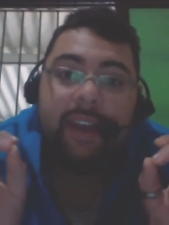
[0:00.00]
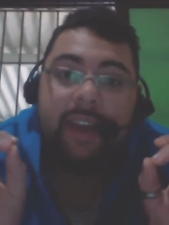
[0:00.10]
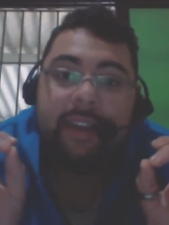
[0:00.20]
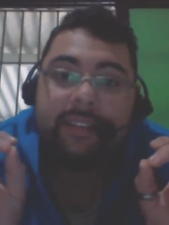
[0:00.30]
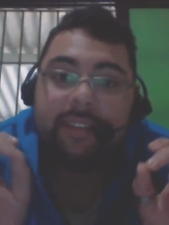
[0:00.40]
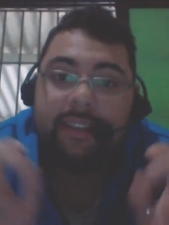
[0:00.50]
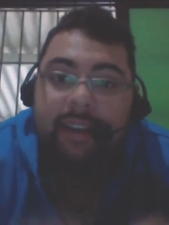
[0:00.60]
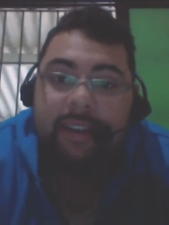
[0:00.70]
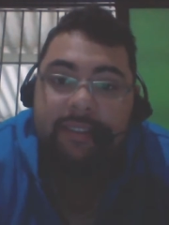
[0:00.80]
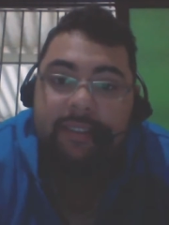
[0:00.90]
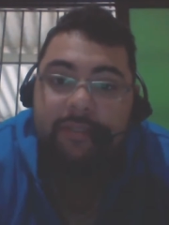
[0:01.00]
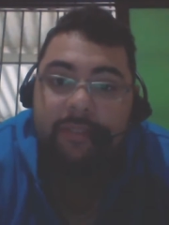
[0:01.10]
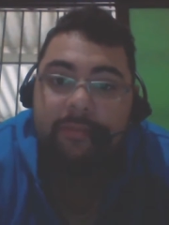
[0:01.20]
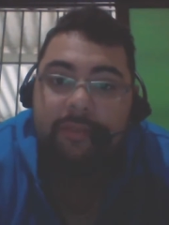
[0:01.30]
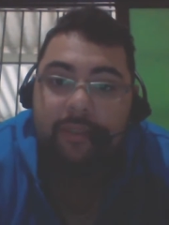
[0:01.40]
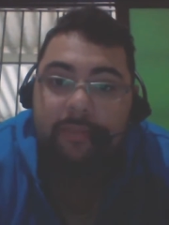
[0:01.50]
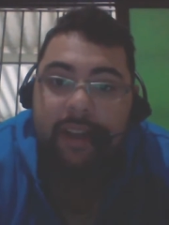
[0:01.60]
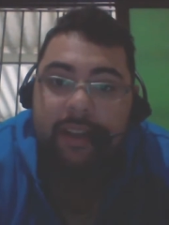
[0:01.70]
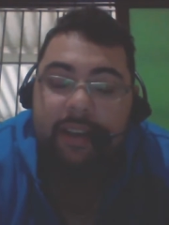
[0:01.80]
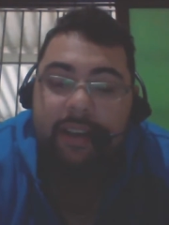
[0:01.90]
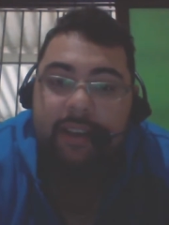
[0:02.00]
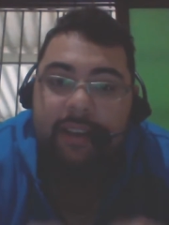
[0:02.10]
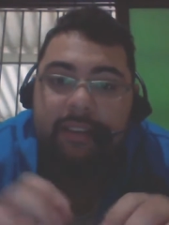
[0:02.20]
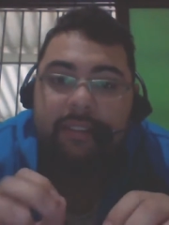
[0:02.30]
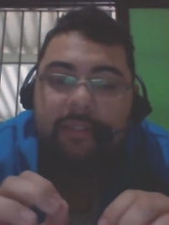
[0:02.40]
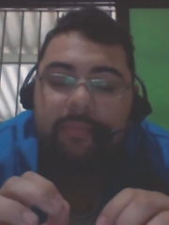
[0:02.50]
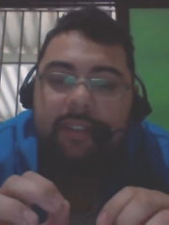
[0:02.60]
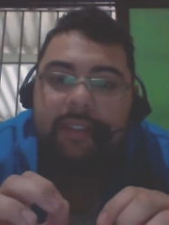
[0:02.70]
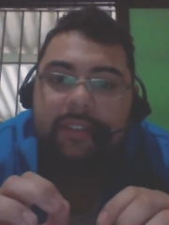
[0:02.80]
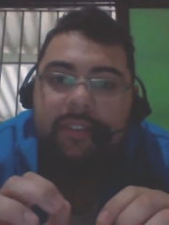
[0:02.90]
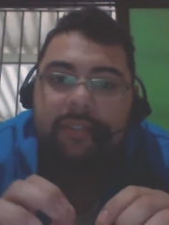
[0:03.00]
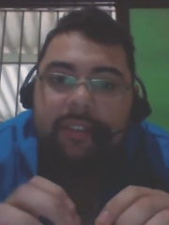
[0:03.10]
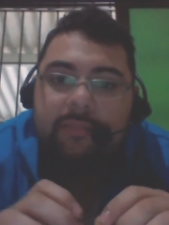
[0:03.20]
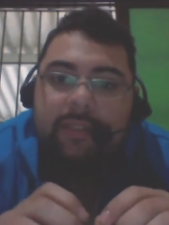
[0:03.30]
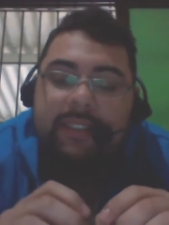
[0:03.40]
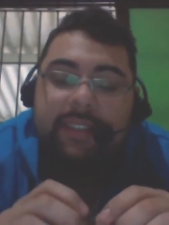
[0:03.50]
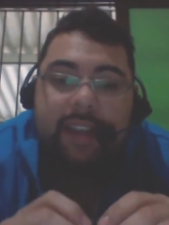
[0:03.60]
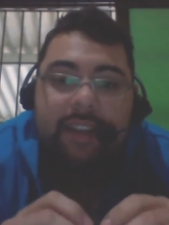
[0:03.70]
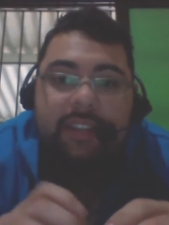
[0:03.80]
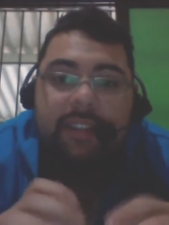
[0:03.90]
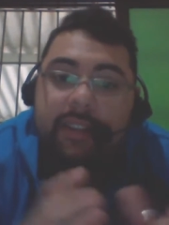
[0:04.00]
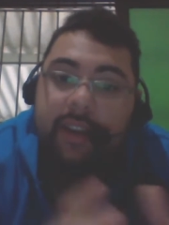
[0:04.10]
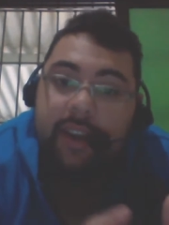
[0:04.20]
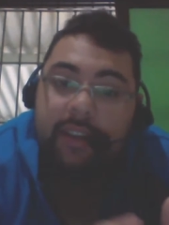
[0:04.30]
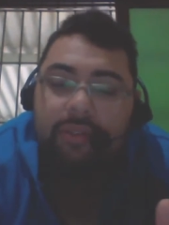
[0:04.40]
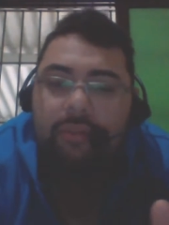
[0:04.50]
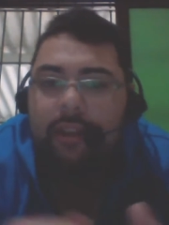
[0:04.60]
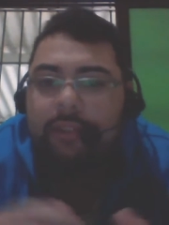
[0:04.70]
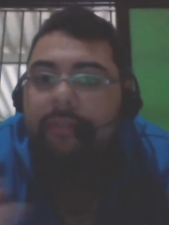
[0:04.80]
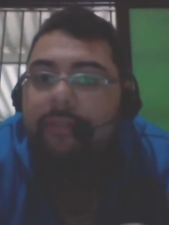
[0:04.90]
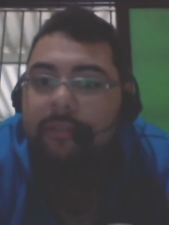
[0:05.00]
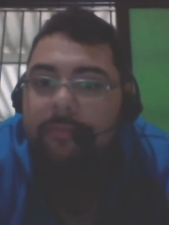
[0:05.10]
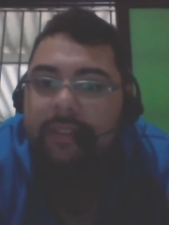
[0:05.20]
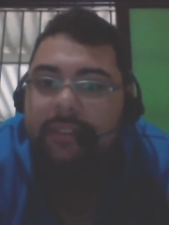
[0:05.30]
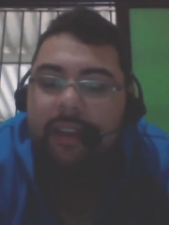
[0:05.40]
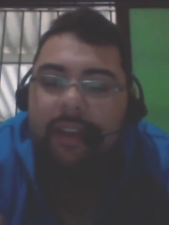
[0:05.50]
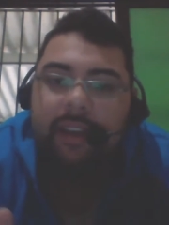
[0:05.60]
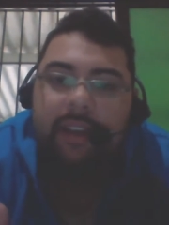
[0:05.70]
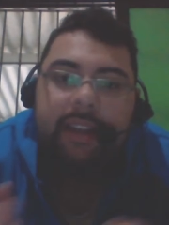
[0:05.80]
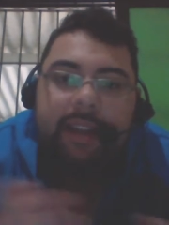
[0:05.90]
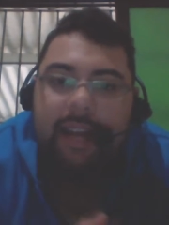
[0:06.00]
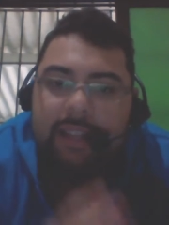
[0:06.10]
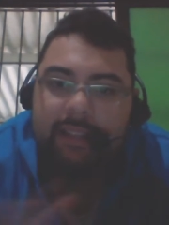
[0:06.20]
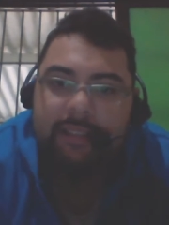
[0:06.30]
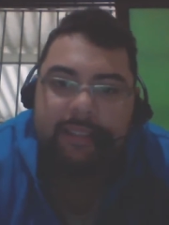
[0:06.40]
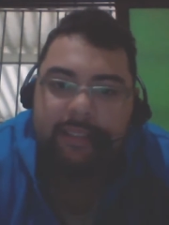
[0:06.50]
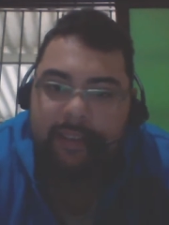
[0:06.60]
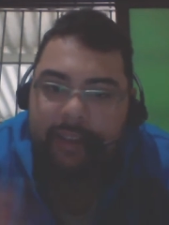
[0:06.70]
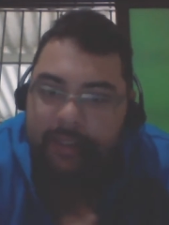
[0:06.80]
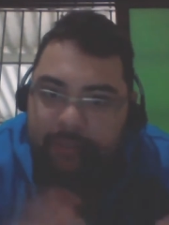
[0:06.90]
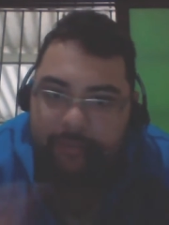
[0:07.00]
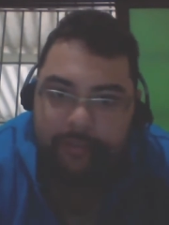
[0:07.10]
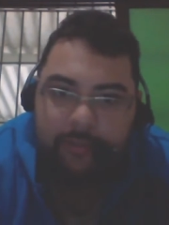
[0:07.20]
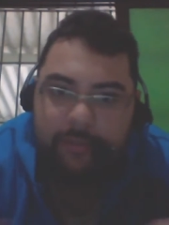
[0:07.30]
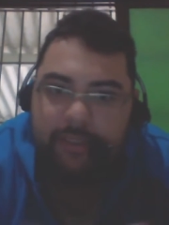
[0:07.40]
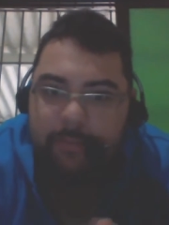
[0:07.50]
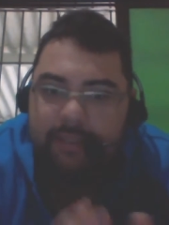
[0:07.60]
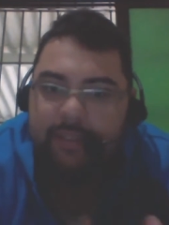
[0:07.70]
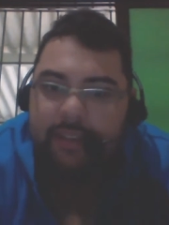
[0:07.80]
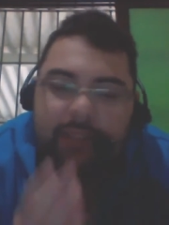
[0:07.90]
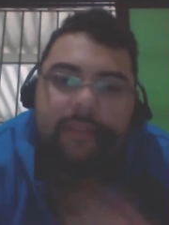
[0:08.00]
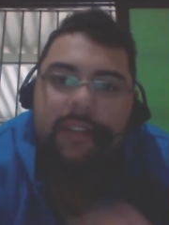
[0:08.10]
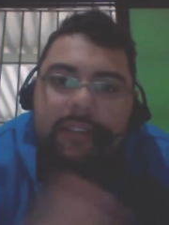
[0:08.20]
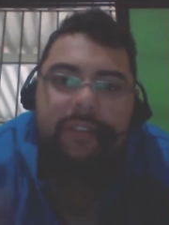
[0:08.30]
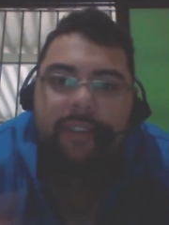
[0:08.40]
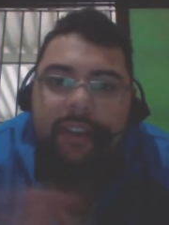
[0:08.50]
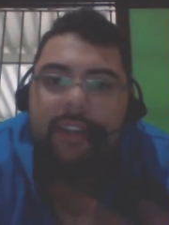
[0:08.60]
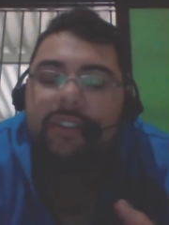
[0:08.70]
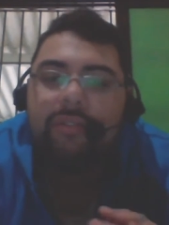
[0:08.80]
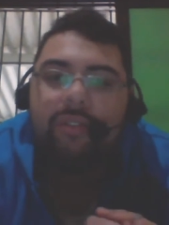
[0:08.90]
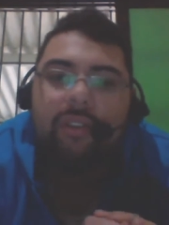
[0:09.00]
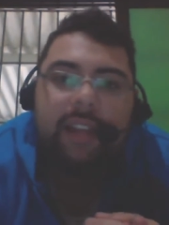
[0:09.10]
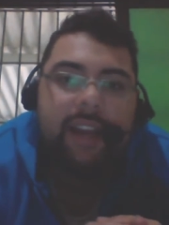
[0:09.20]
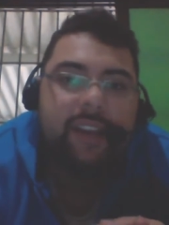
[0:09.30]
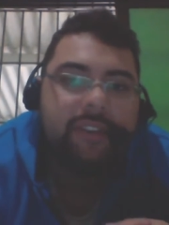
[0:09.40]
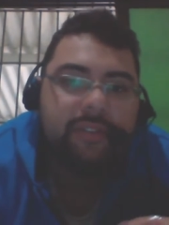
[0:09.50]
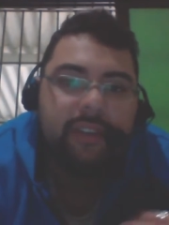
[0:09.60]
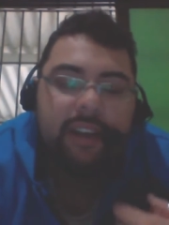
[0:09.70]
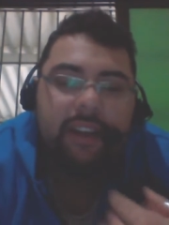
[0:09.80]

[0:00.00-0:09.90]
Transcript: Essa, esses filmes do Homem-Aranha, eles estão planejando fazer uma série de três ou quatro filmes. E cada, e cada filme se passará num ano diferente do colégio.